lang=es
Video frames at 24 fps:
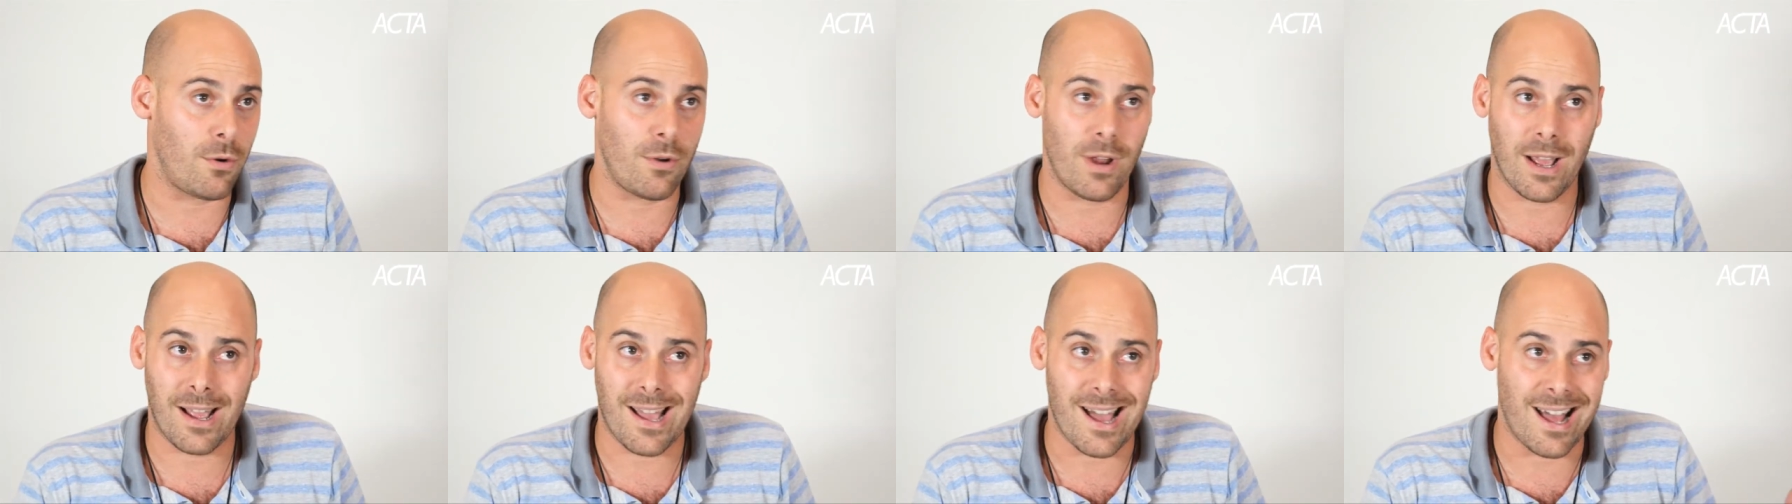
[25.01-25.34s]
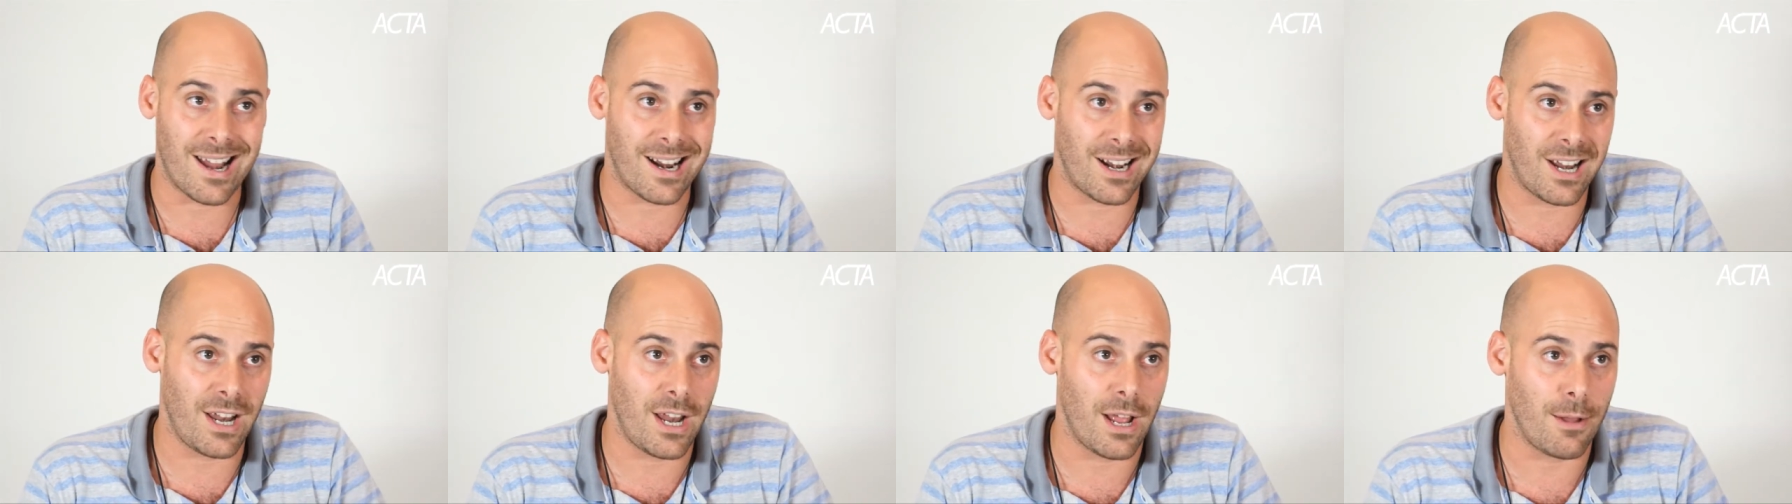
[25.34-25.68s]
una
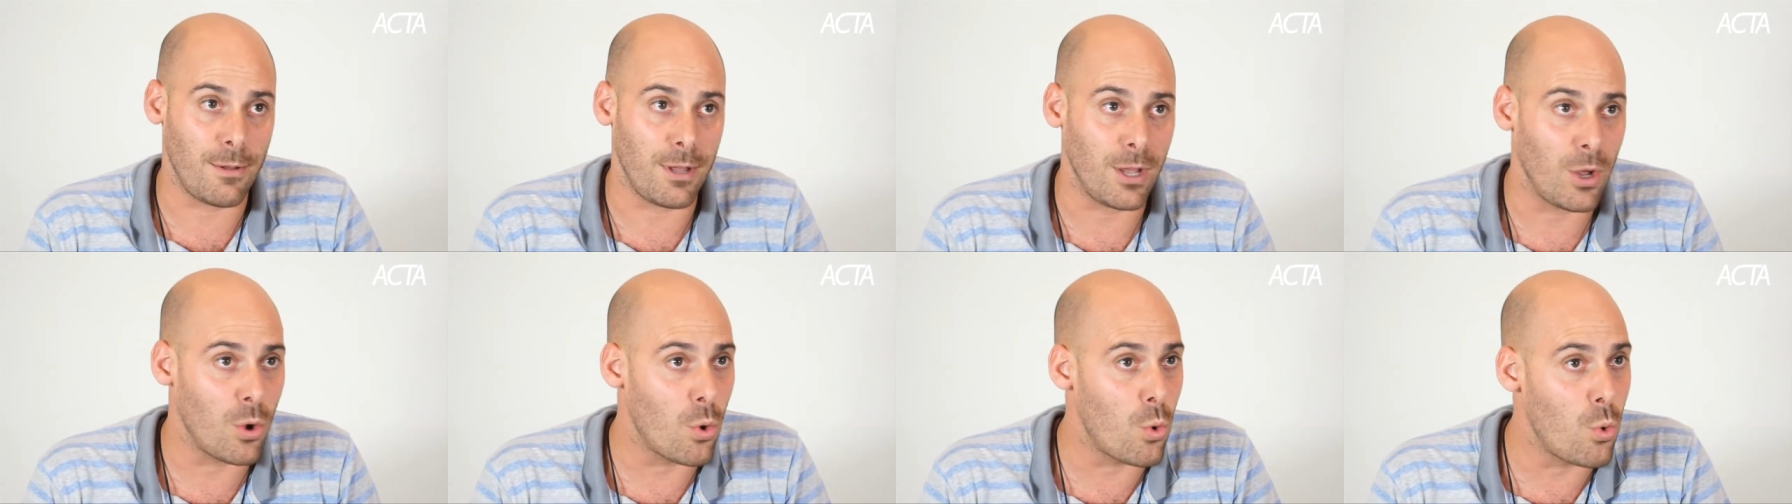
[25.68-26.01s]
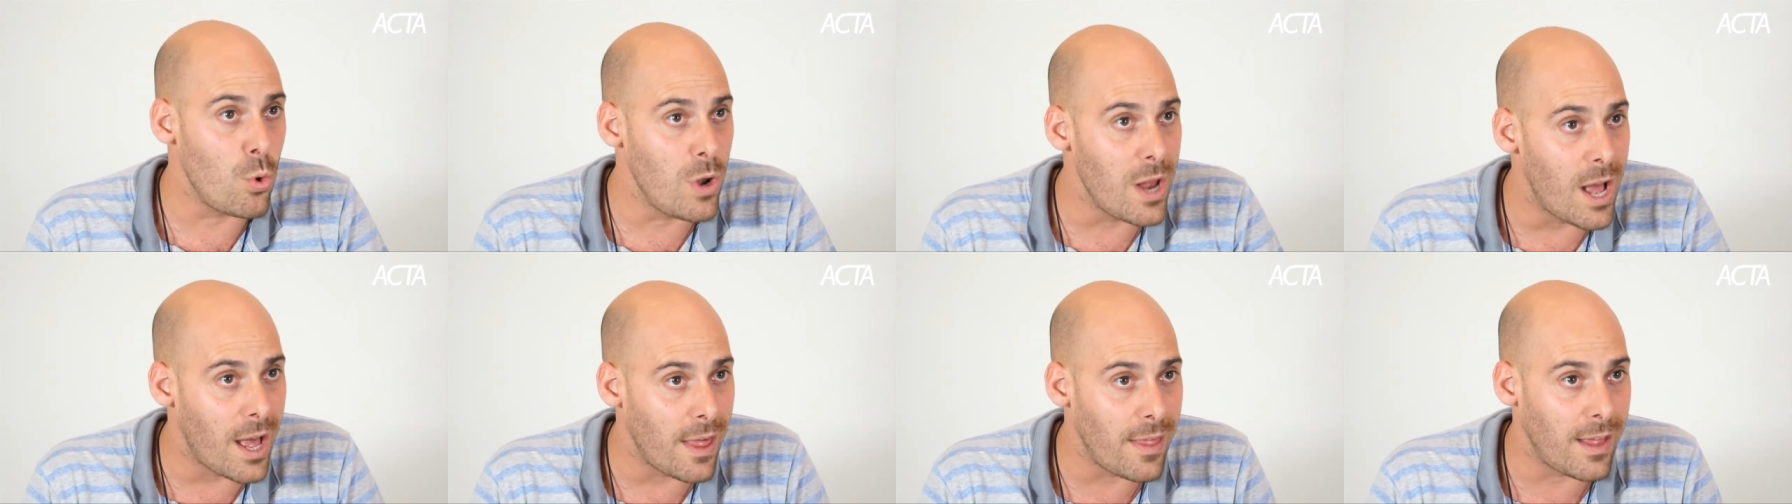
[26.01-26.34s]
carrera
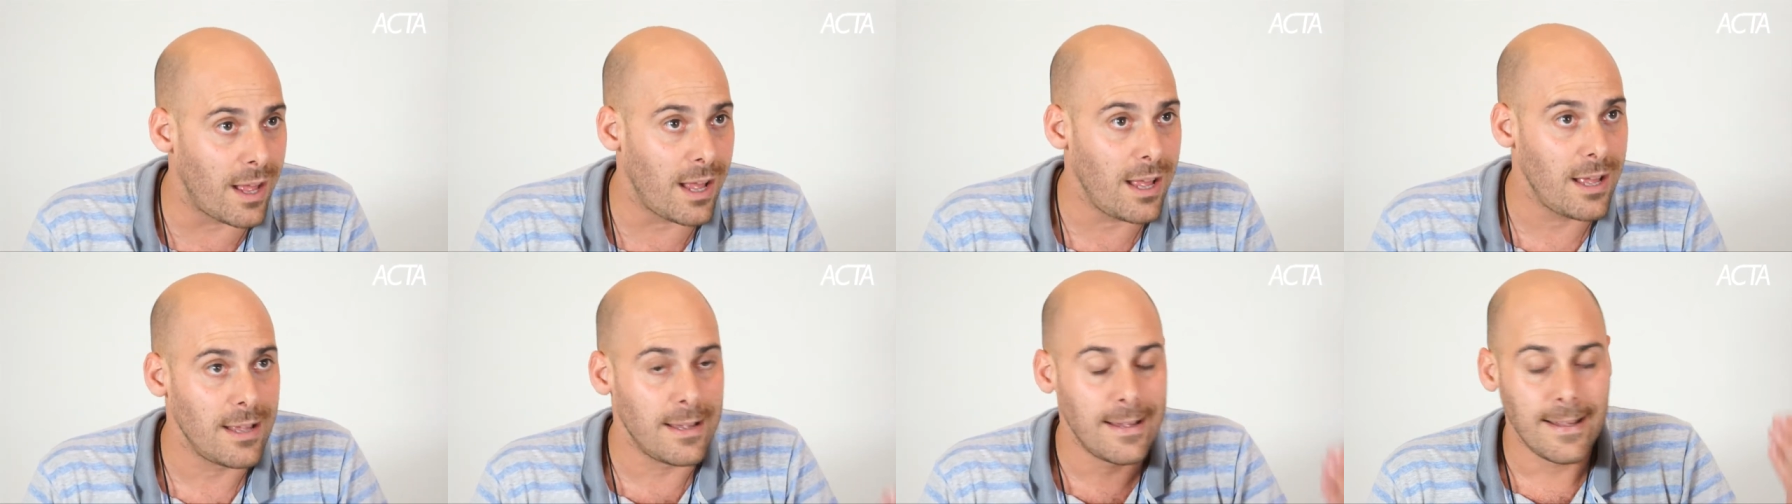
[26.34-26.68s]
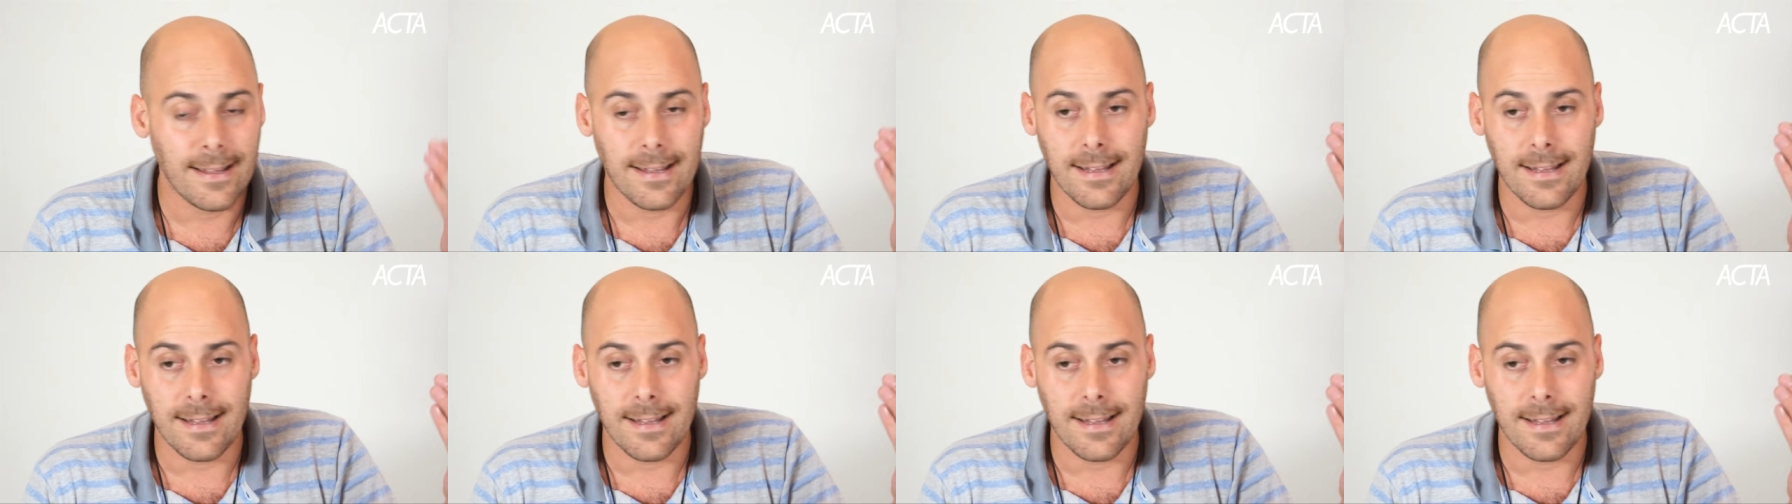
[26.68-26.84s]
vinculada